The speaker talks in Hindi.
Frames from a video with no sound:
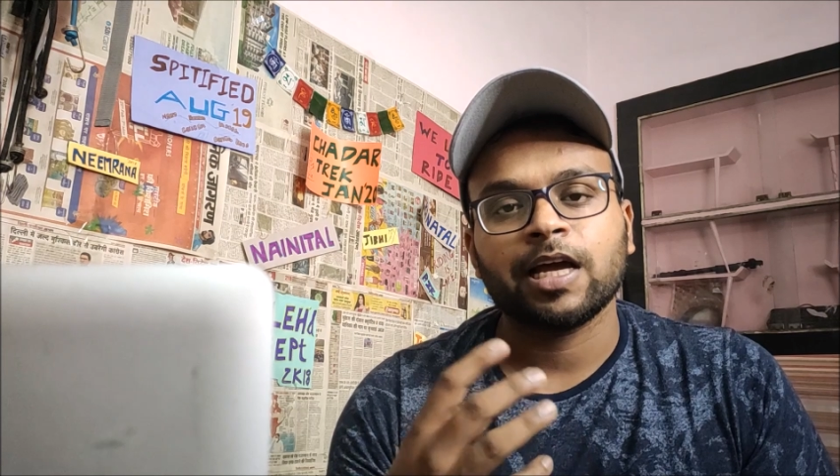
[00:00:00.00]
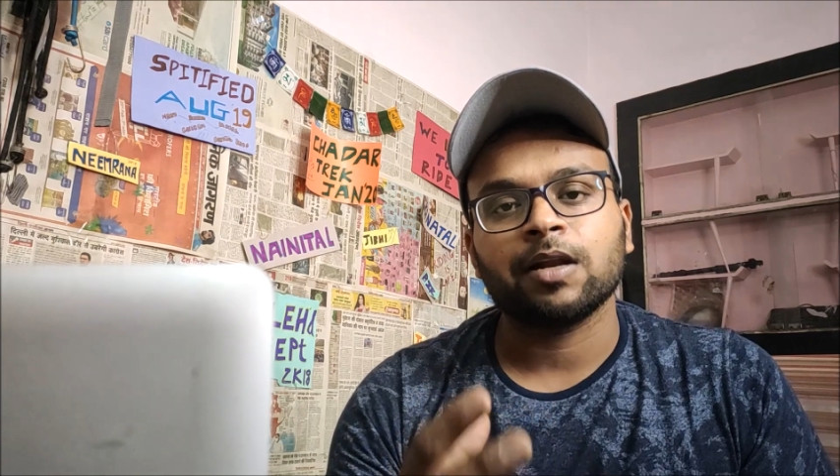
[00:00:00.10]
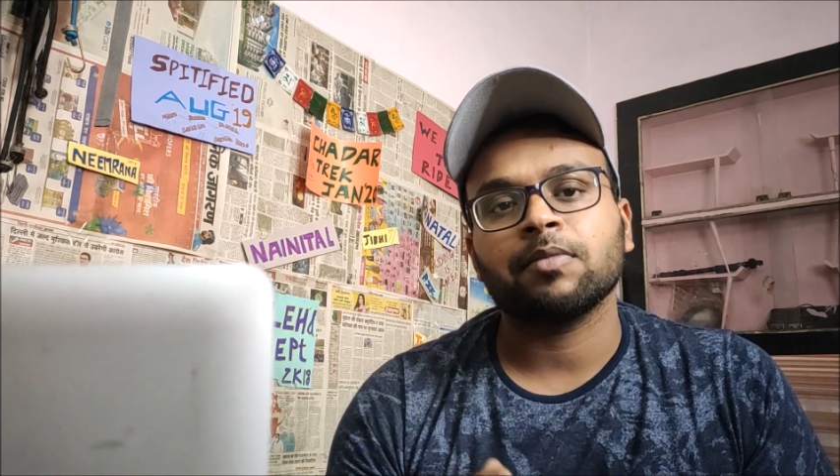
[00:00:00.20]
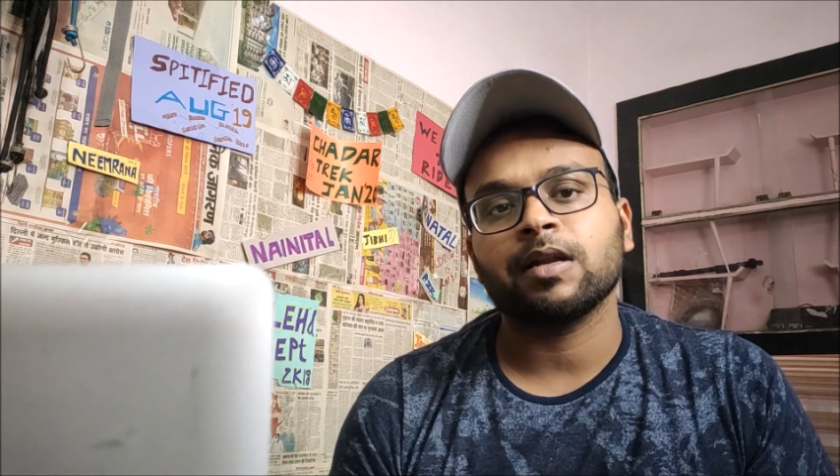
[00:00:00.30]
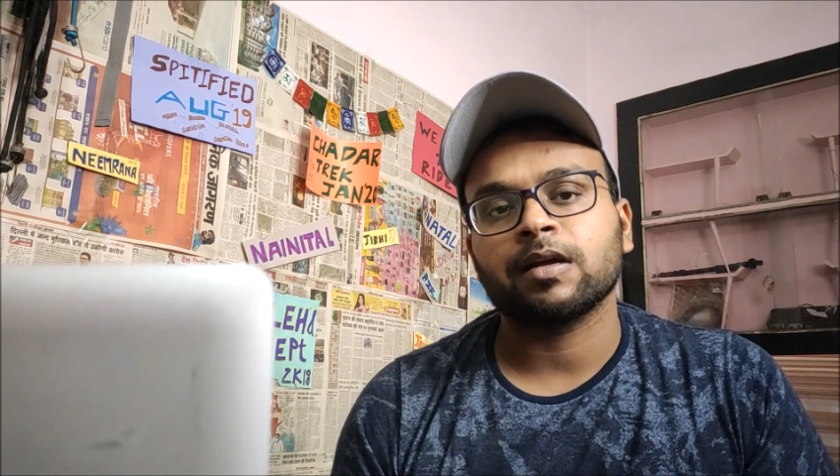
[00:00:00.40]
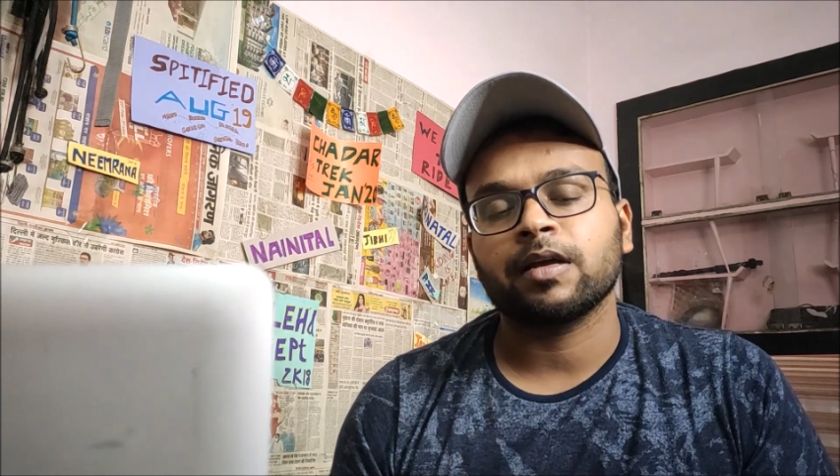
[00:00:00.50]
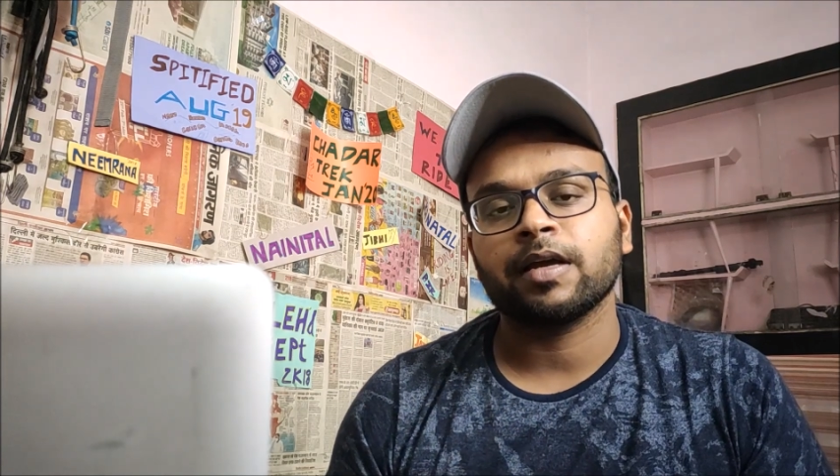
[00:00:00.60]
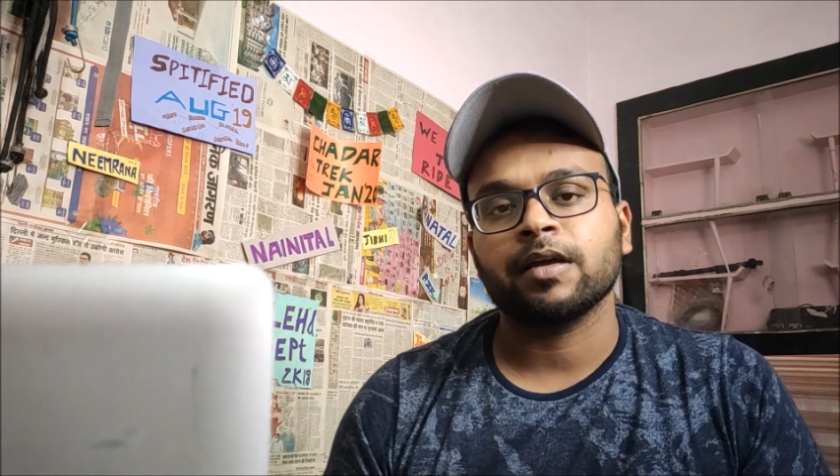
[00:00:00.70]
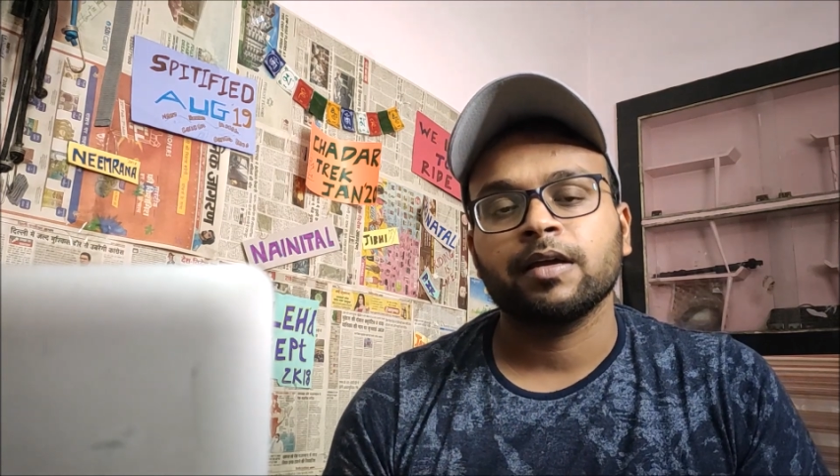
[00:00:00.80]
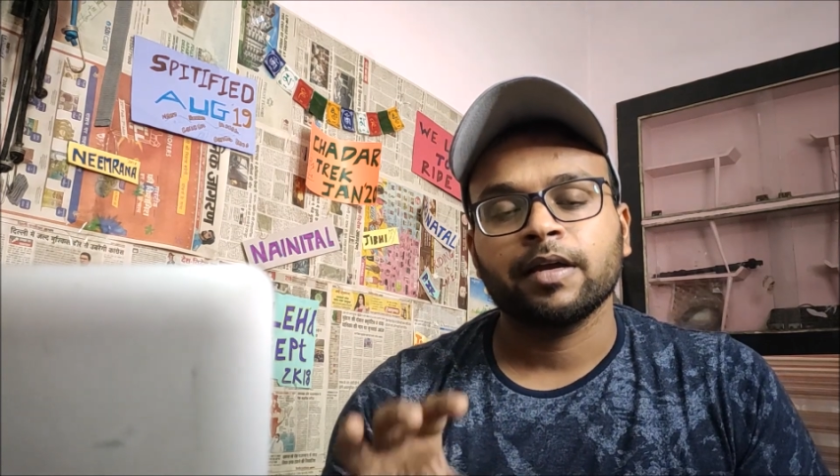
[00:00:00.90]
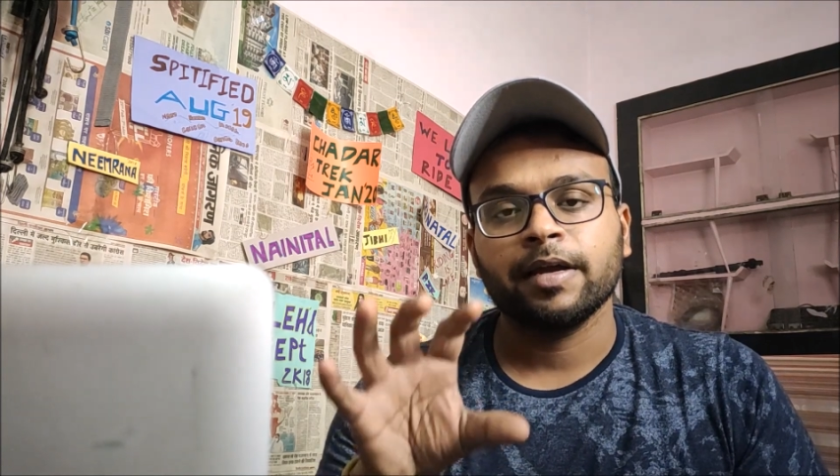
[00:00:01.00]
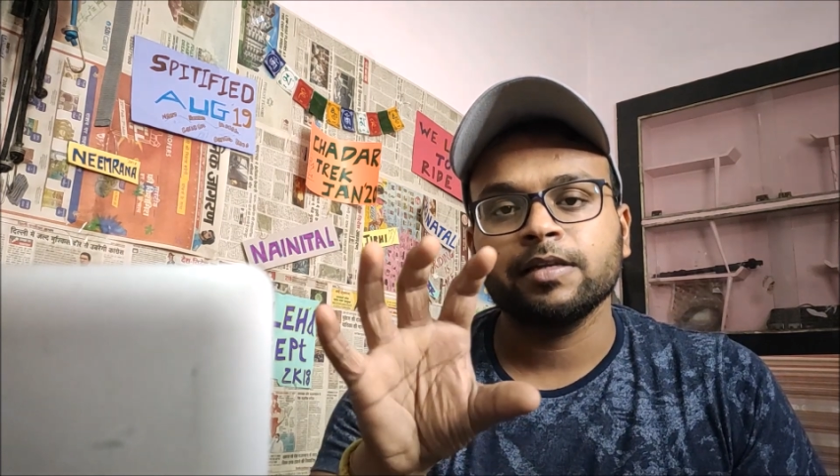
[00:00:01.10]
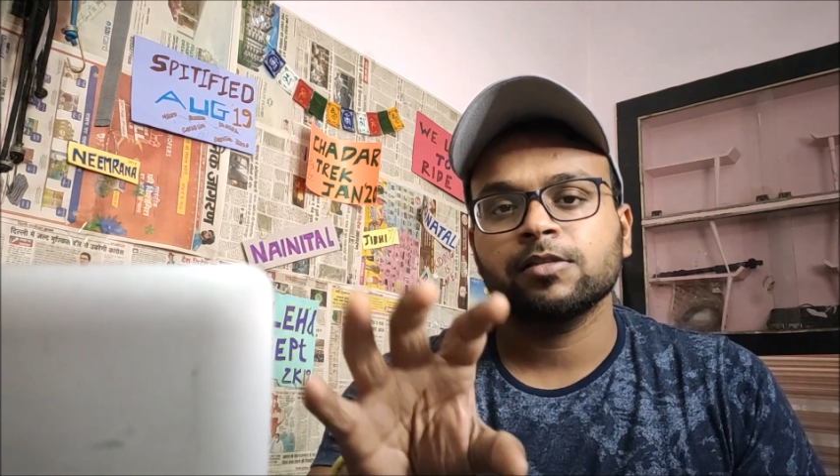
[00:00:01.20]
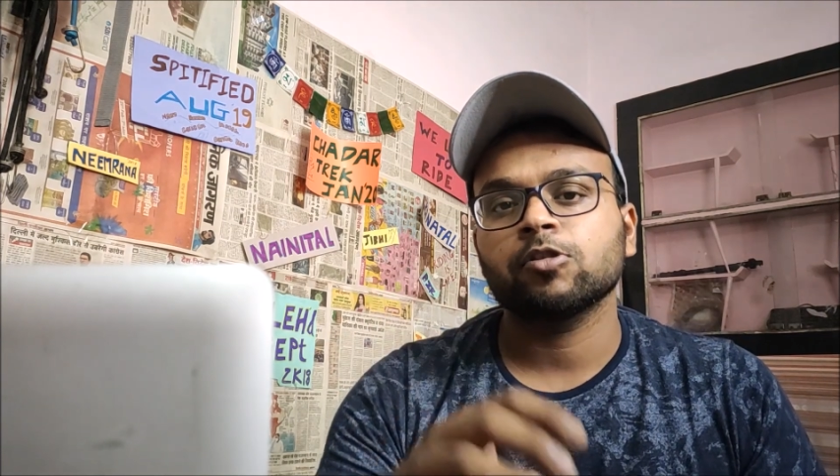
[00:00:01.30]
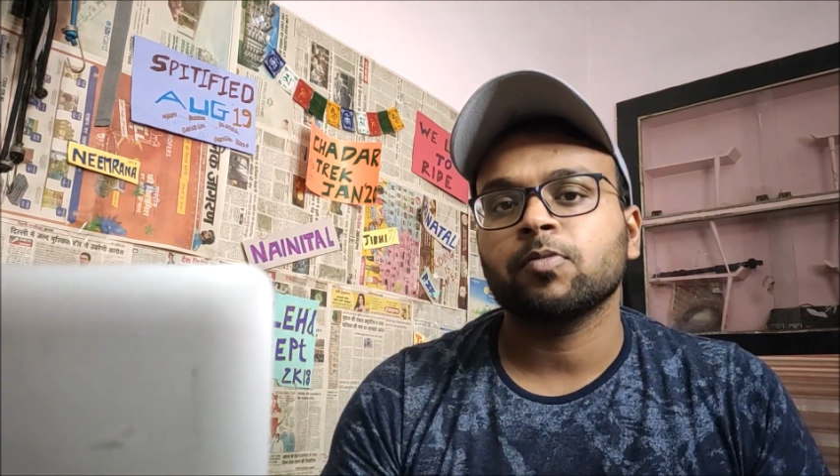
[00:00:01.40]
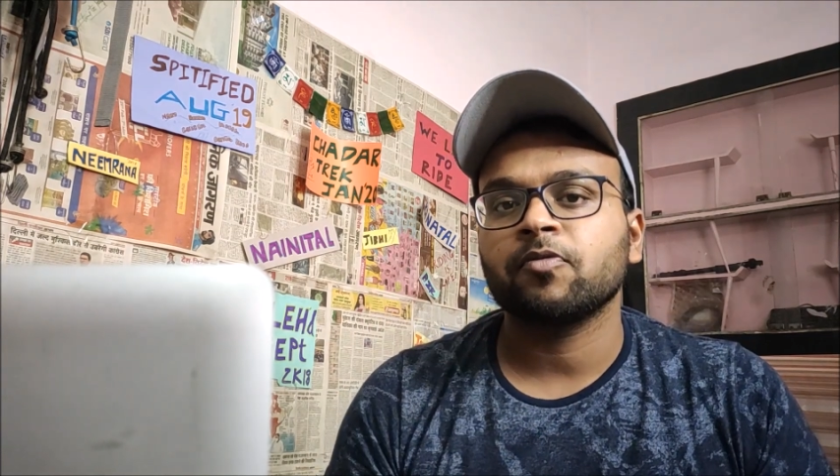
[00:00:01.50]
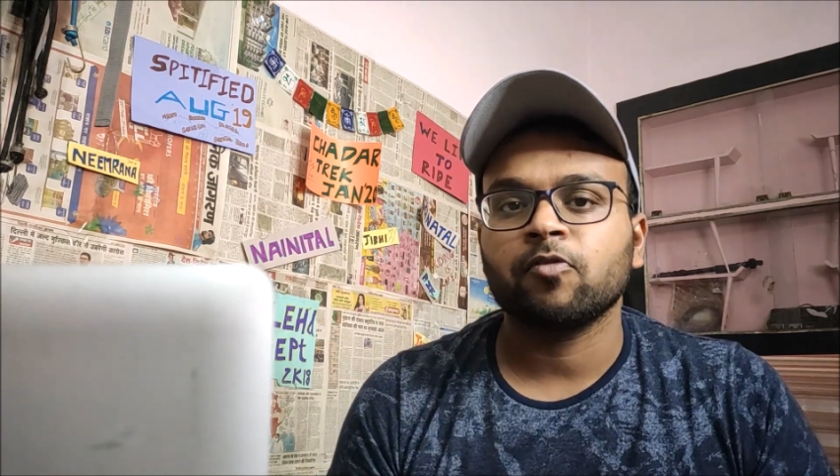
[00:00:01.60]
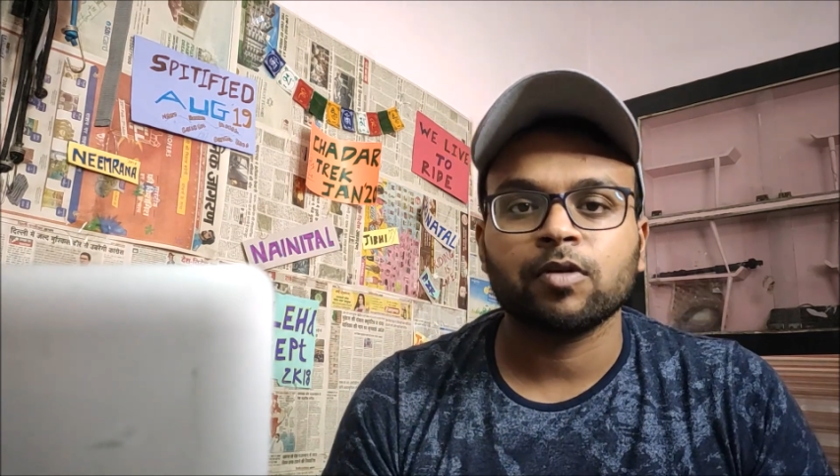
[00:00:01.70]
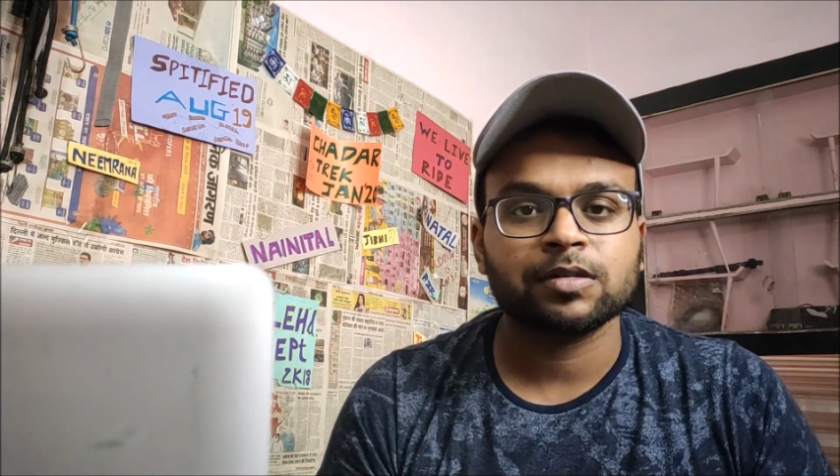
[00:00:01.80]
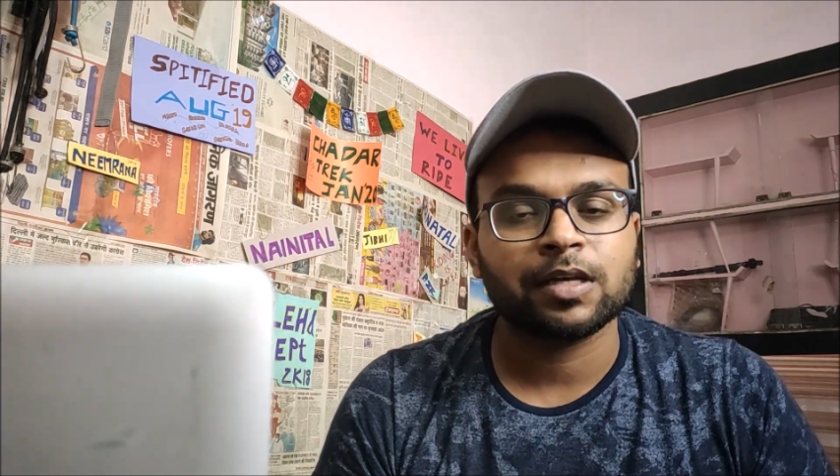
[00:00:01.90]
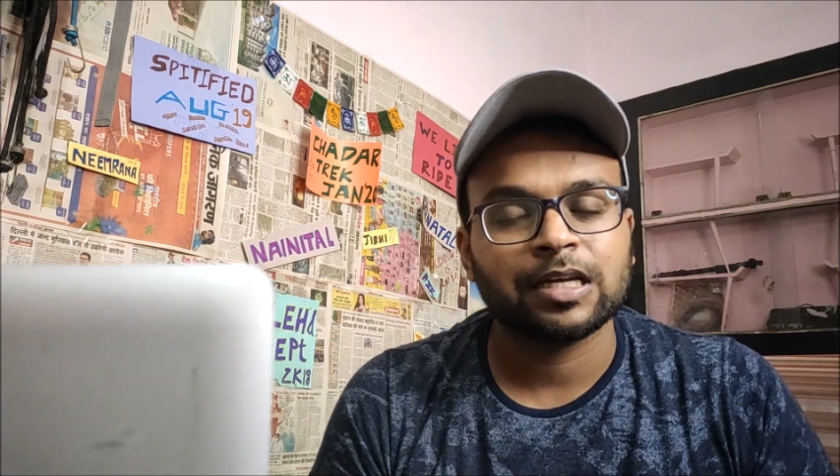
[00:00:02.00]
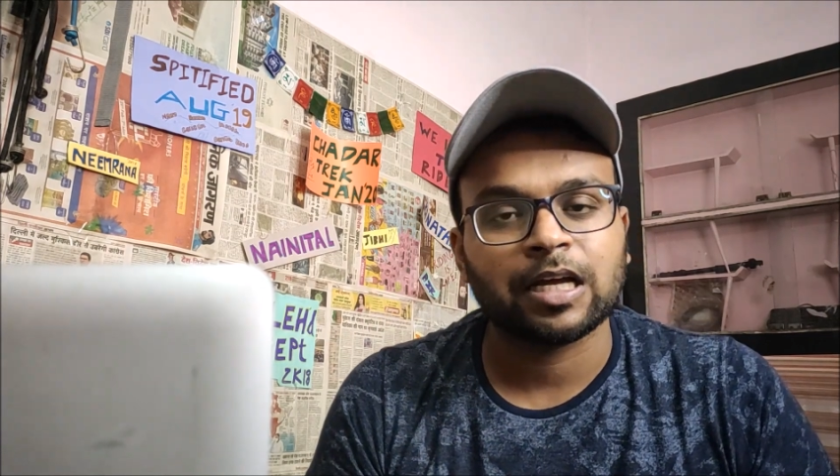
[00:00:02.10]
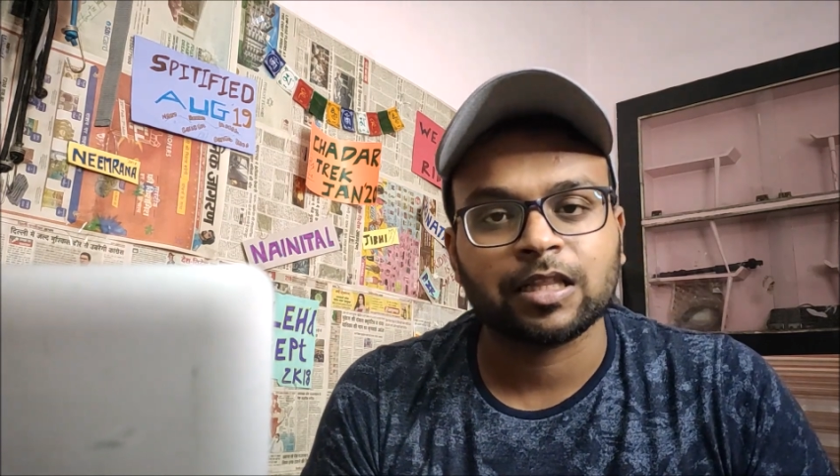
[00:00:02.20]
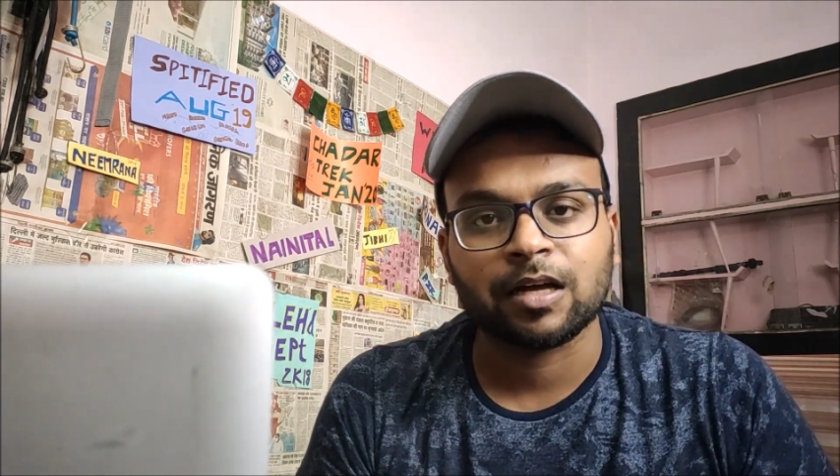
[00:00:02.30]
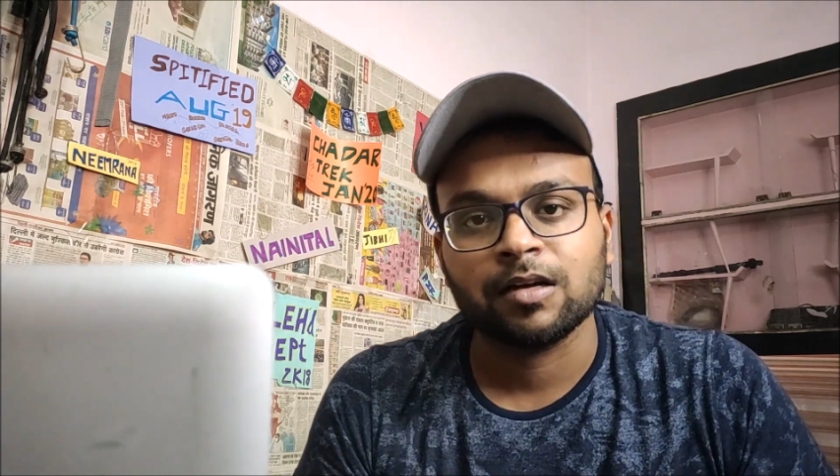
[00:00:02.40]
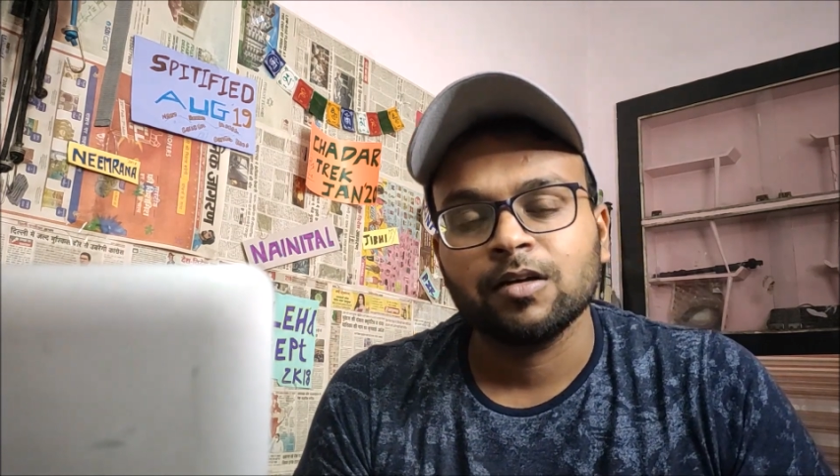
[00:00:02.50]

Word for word: ध्यान में रख के इन चीज़ों पर फोकस किया जाता